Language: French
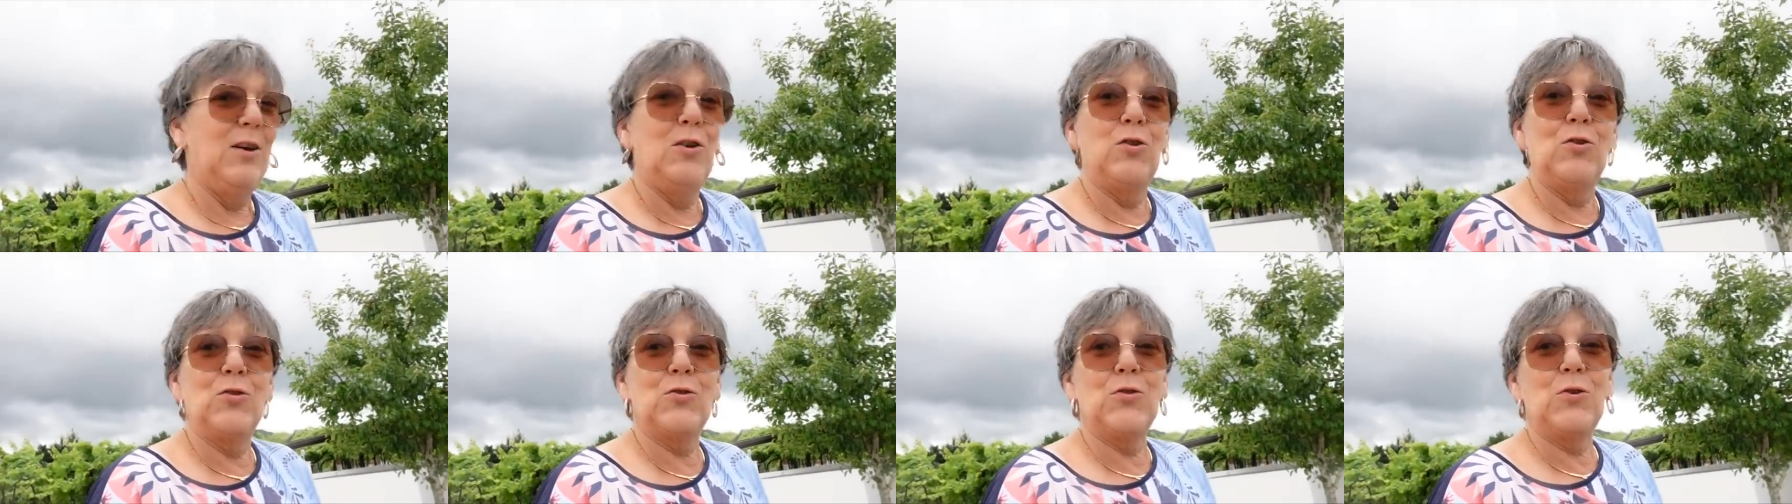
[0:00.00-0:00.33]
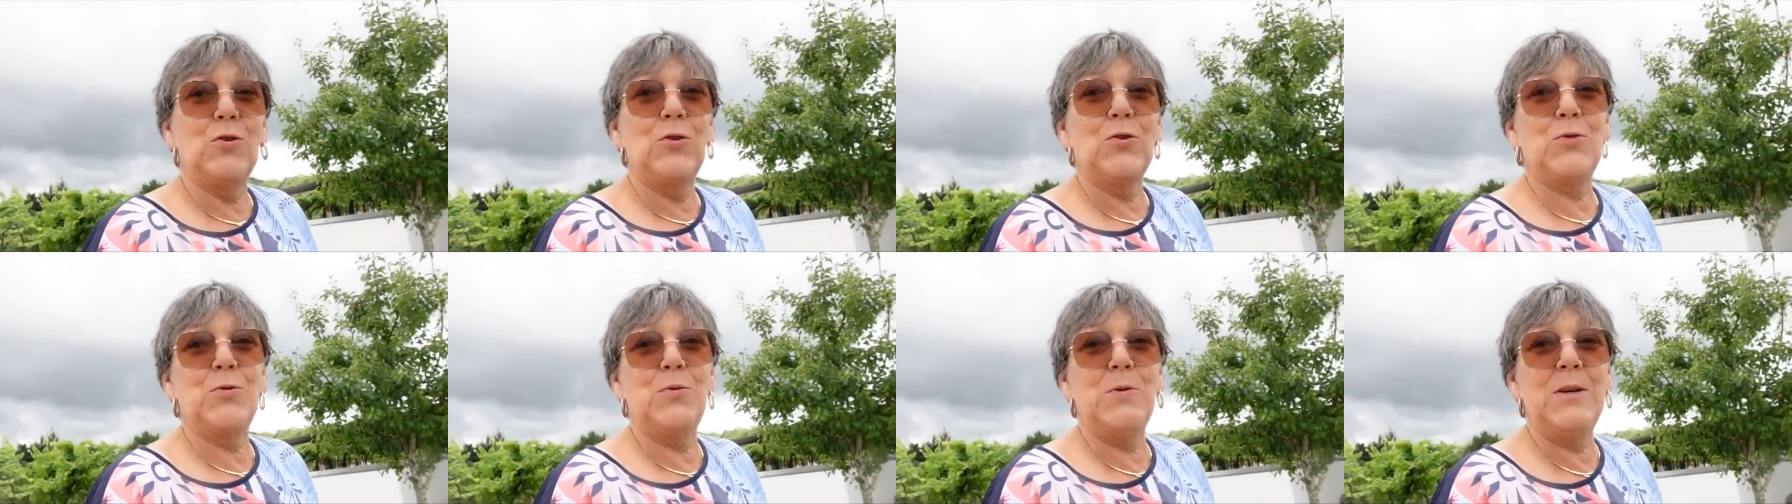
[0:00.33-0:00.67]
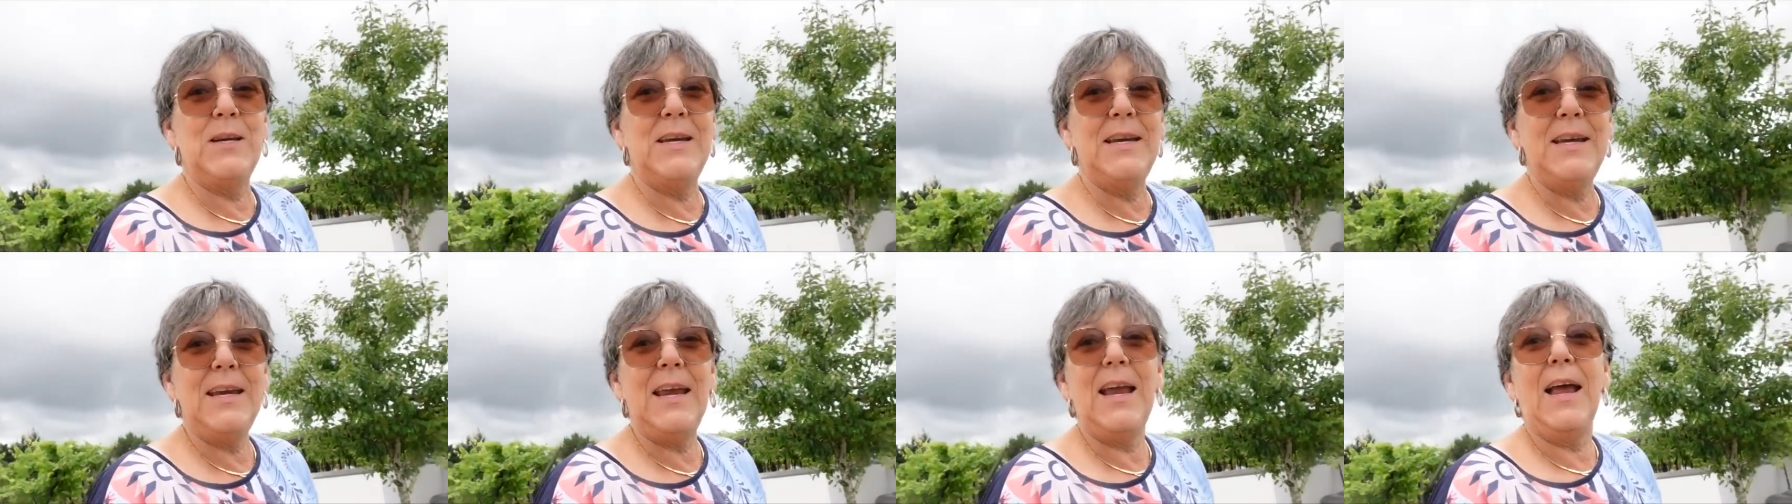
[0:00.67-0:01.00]
Je
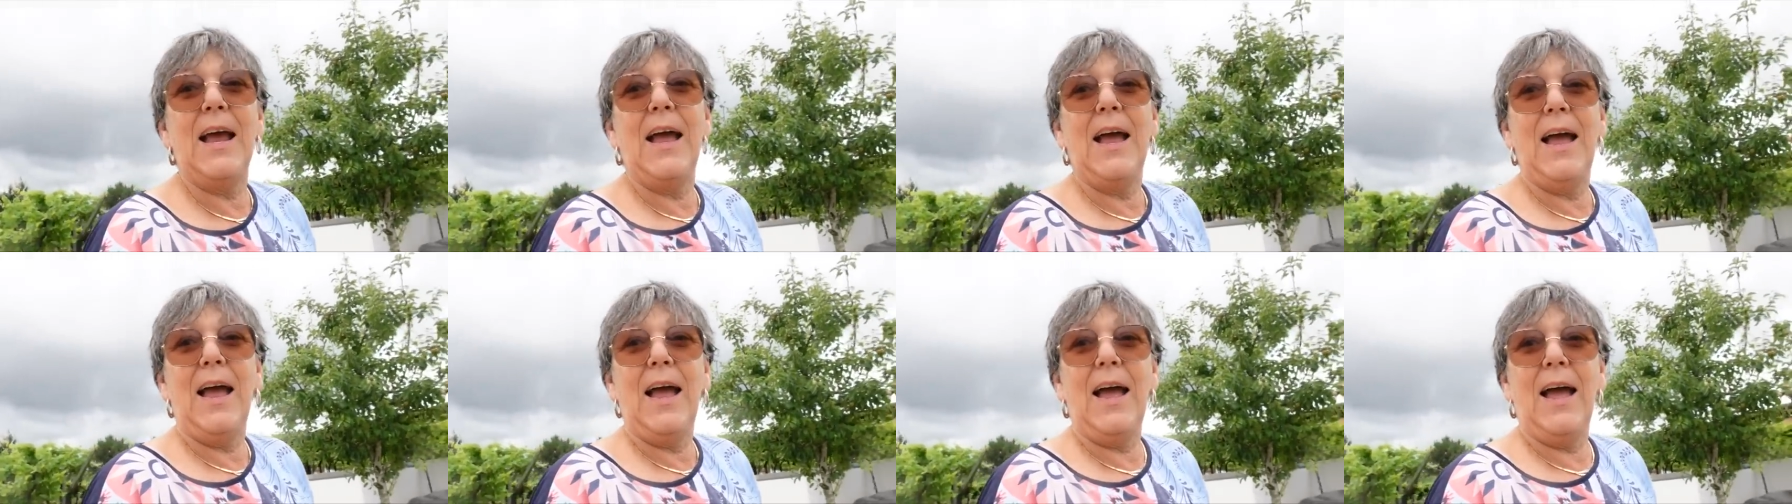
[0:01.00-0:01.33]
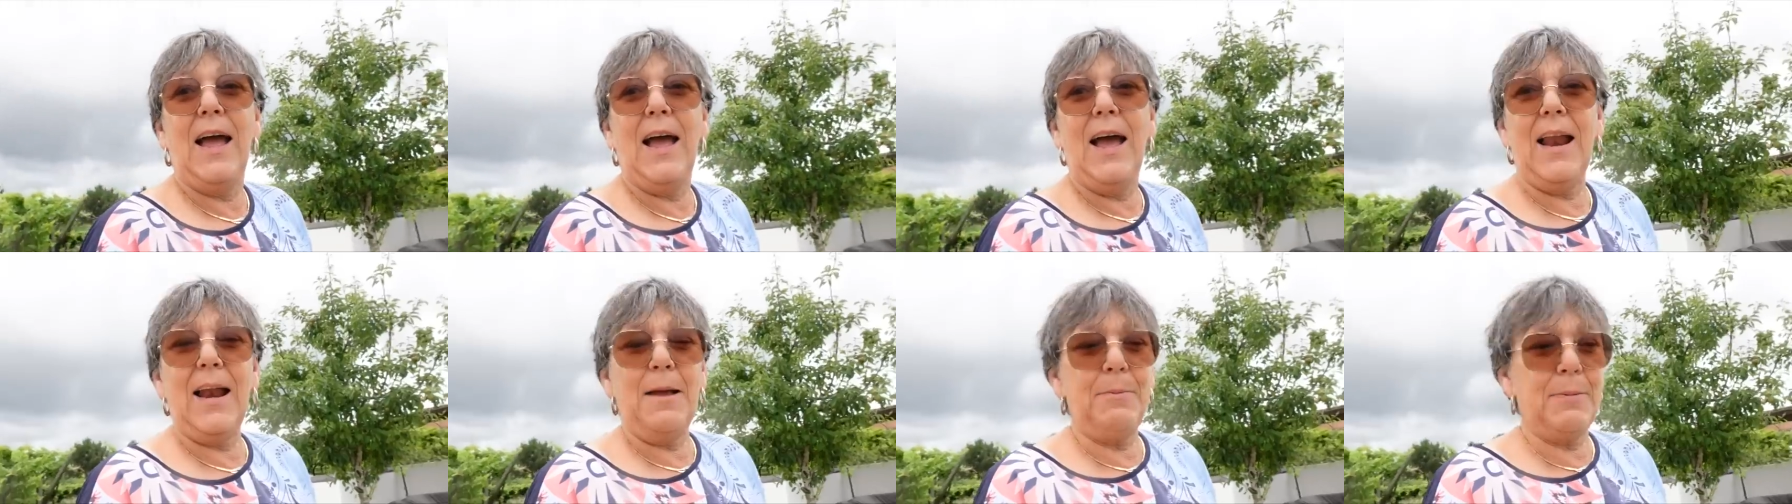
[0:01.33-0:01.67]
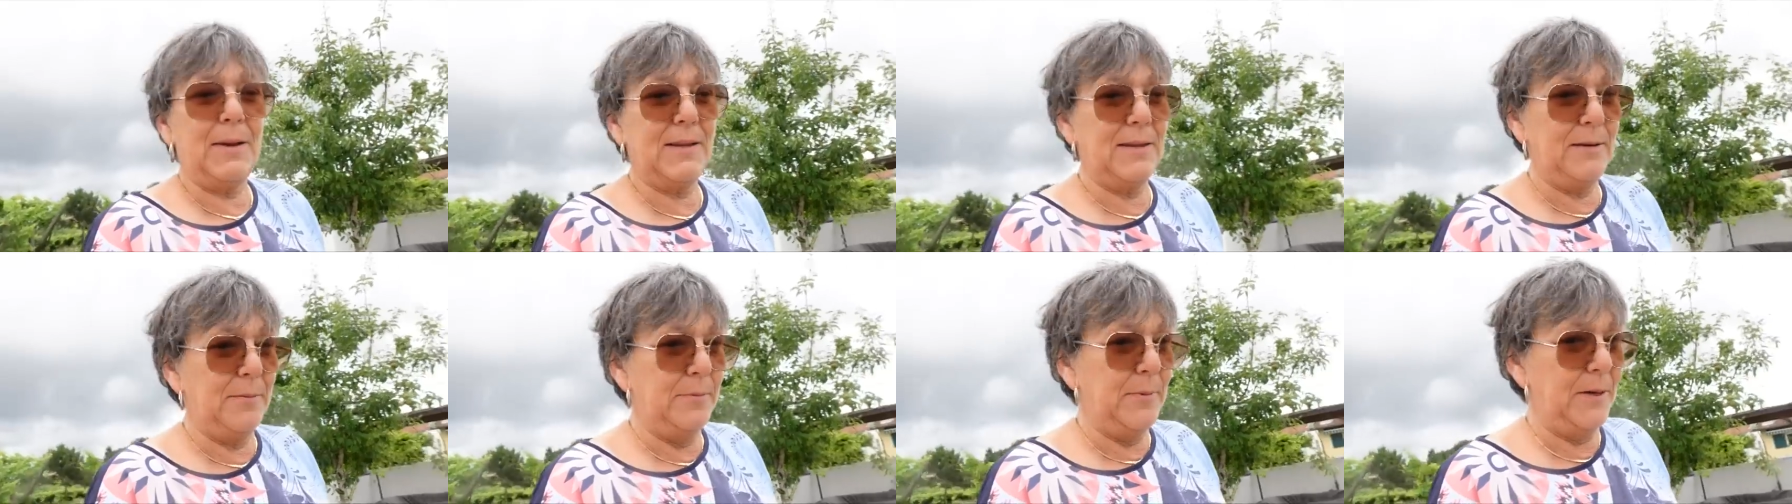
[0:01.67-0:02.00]
suis à
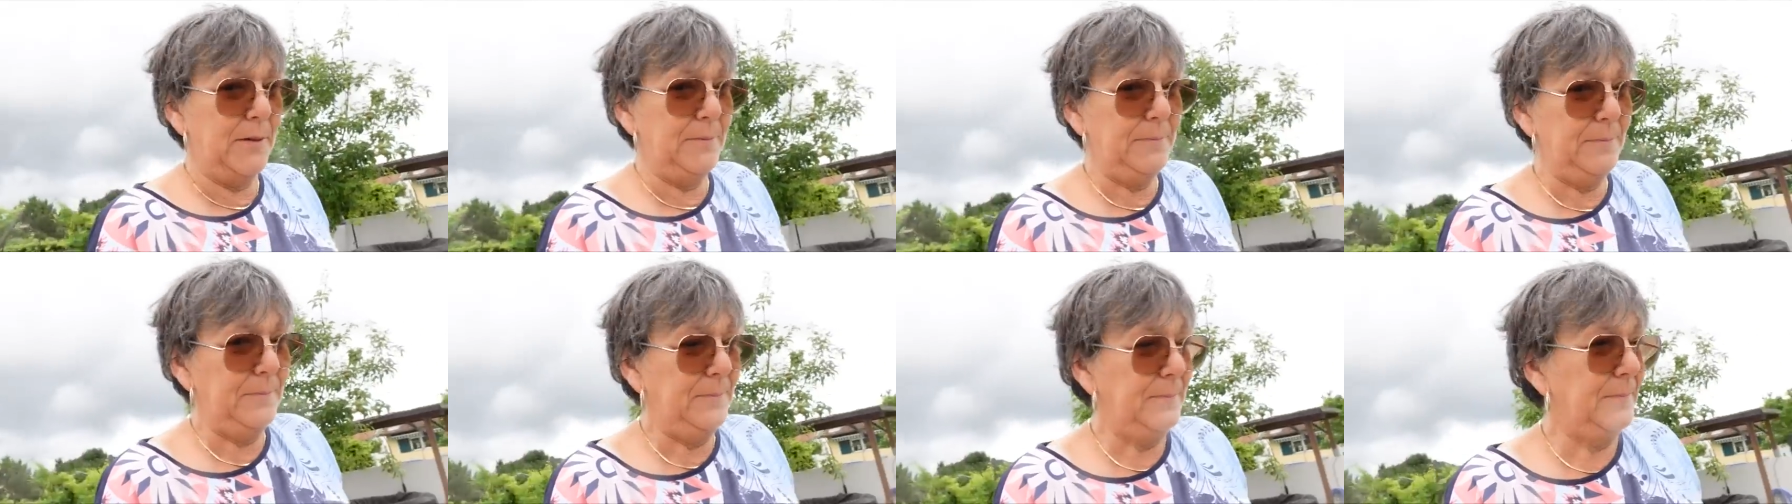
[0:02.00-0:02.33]
l'appartement.